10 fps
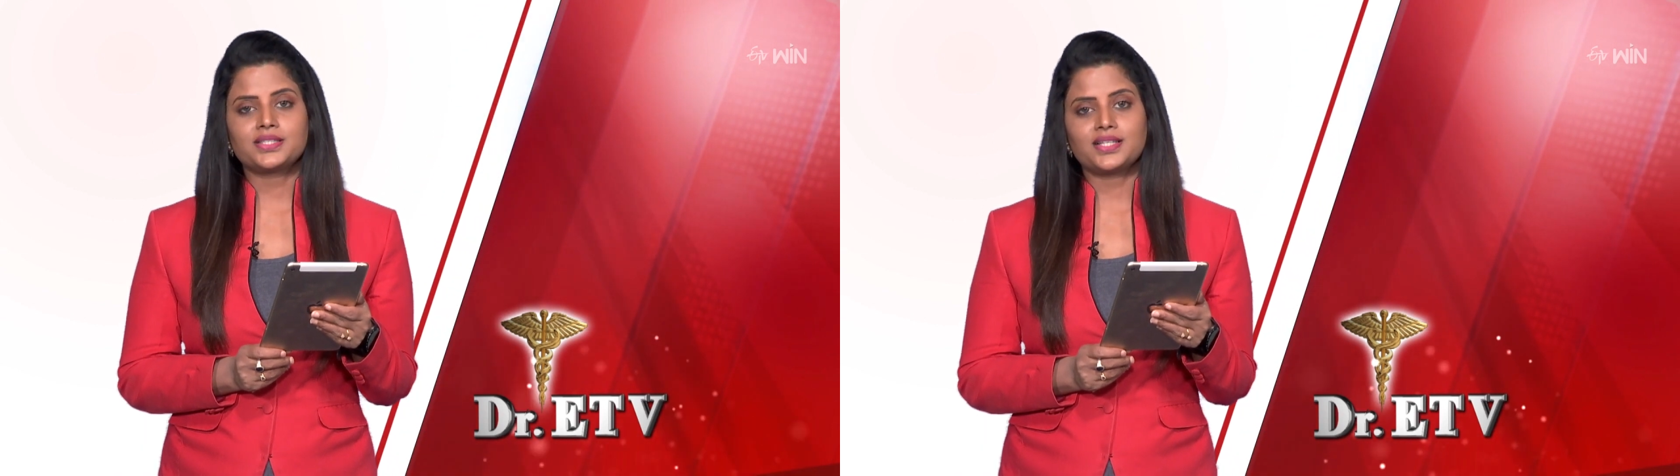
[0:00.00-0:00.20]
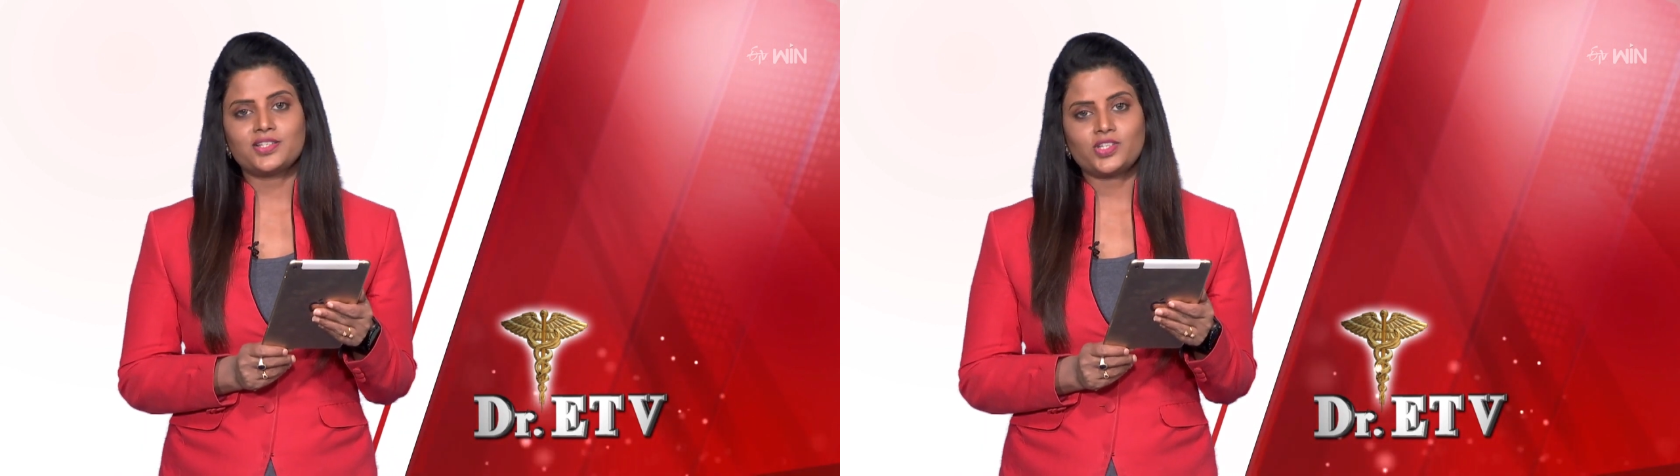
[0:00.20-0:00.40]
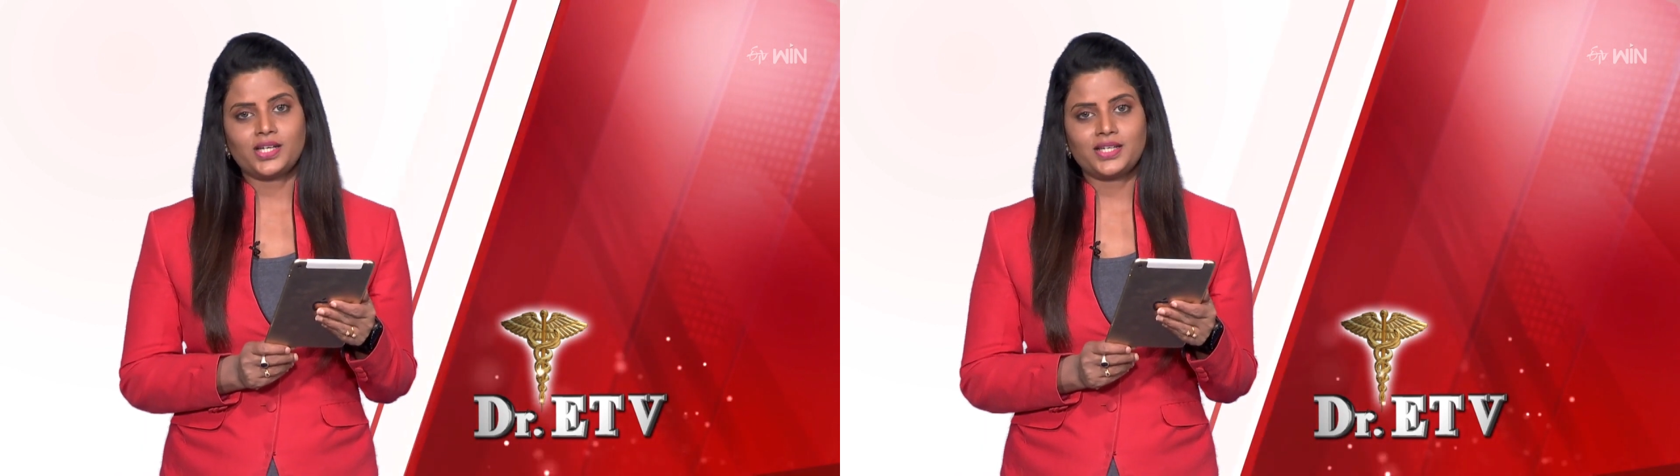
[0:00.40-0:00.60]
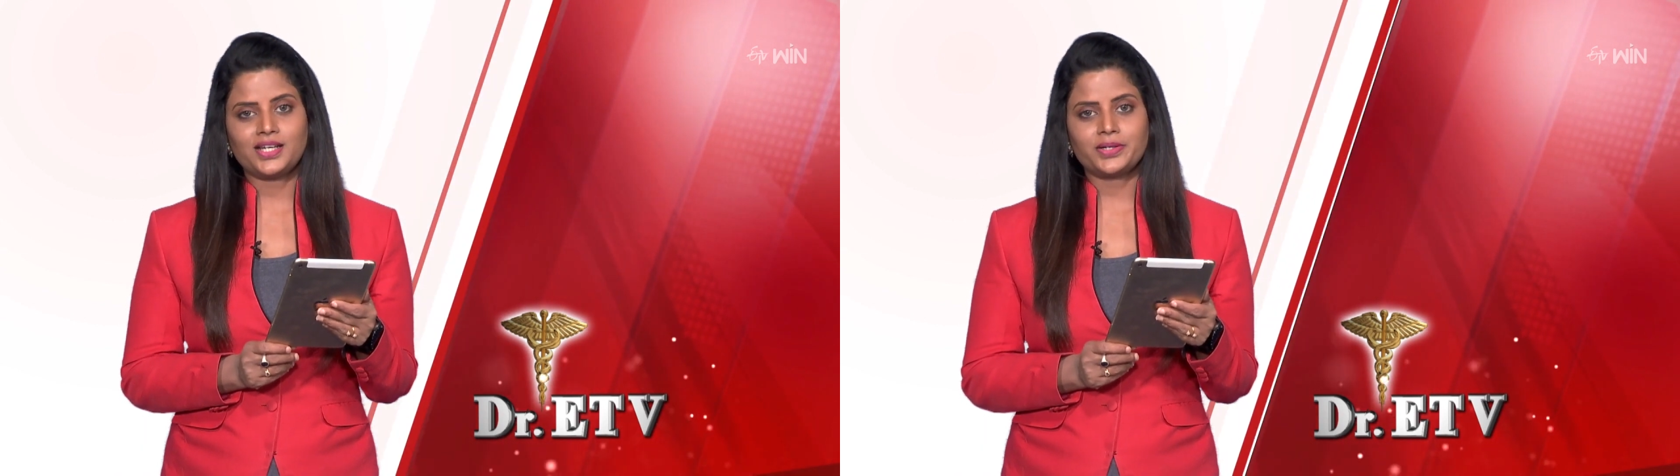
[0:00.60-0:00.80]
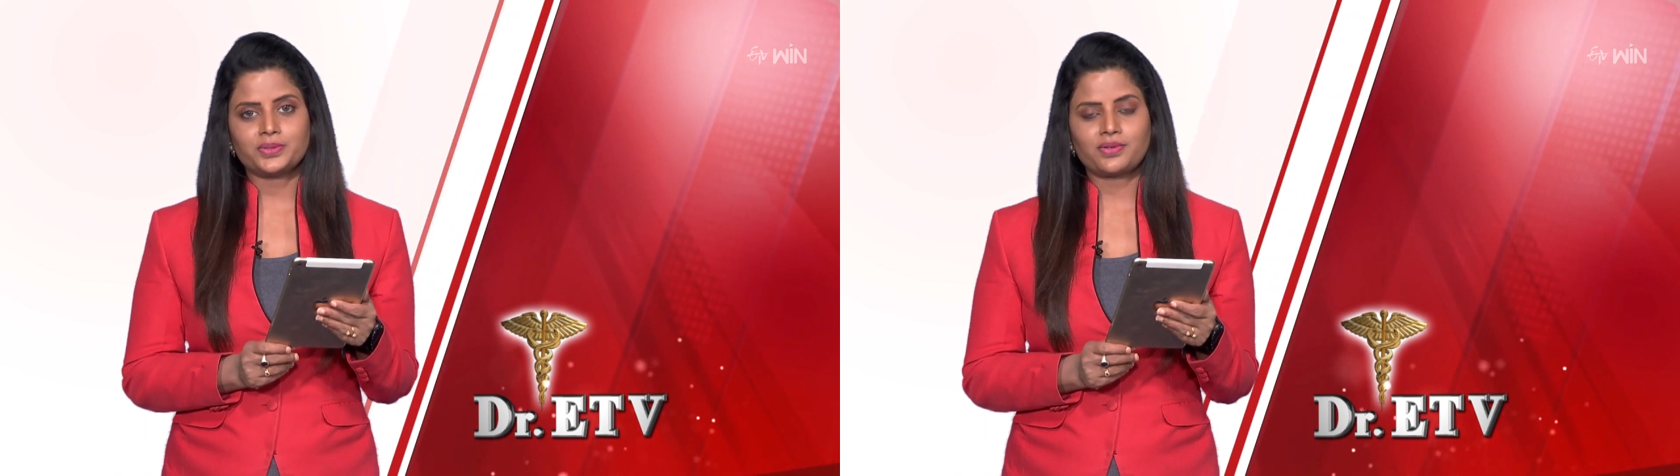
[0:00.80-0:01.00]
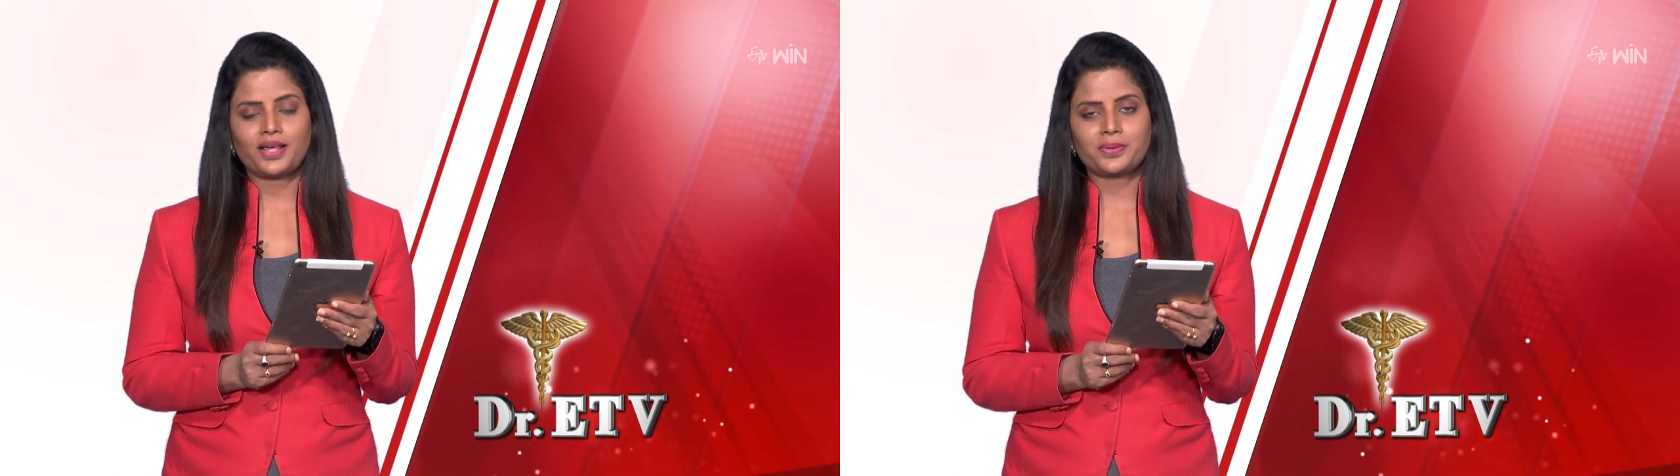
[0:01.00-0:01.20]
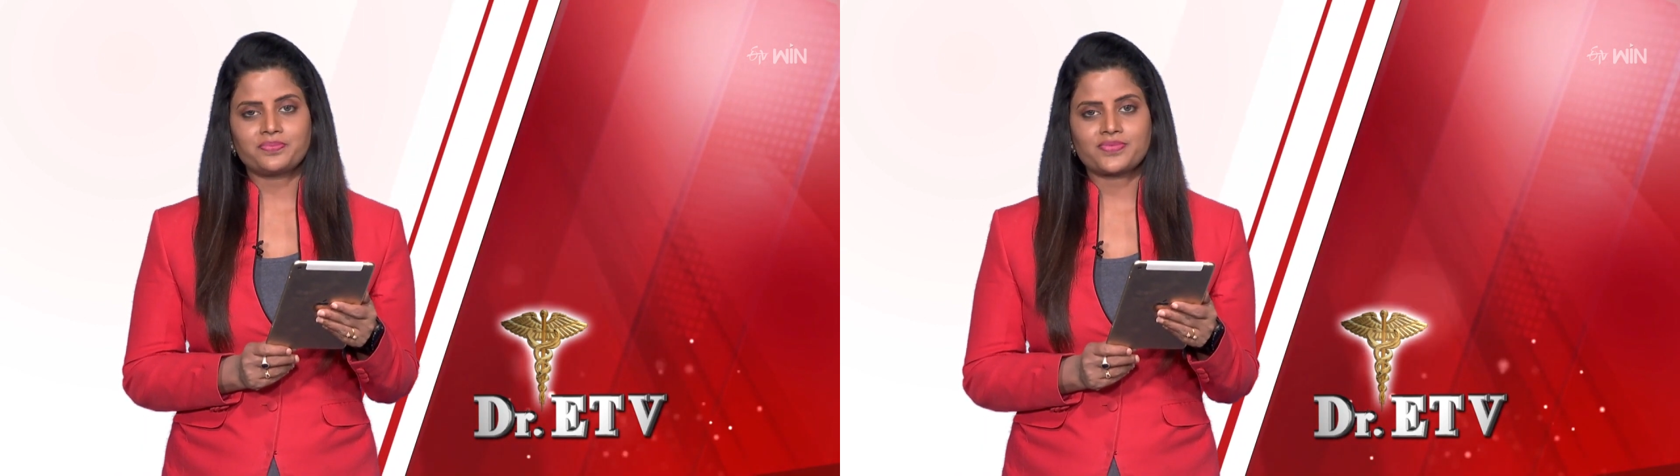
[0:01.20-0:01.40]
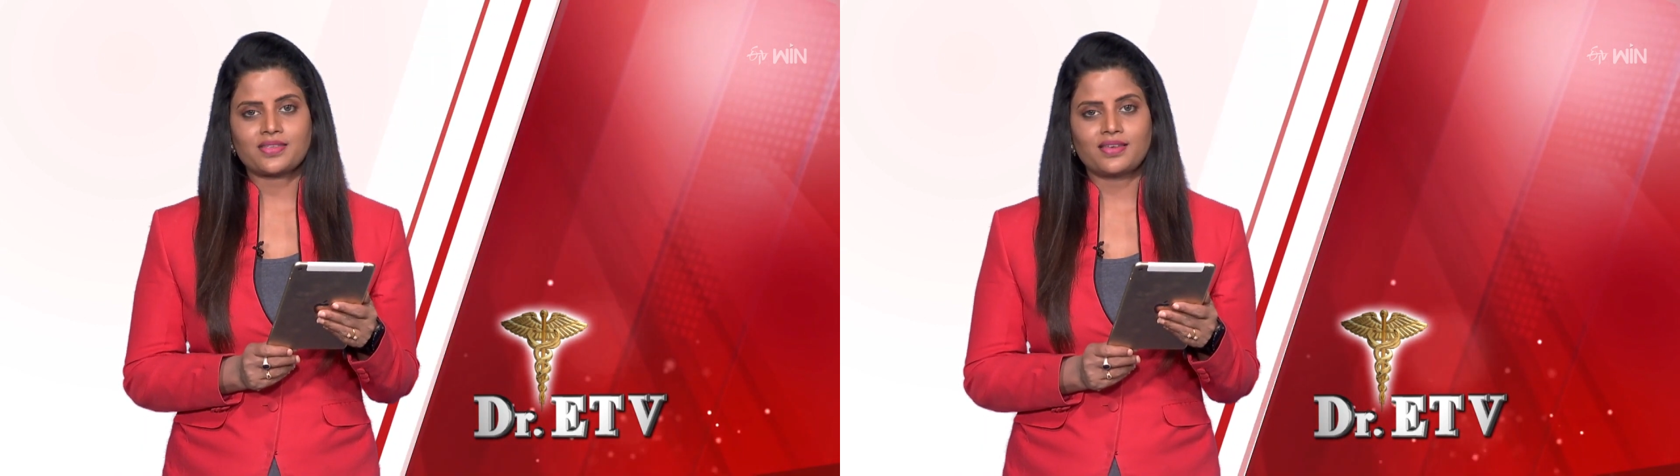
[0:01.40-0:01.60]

ఉంటే తెలియజేయండి అని అడుగుతున్నారు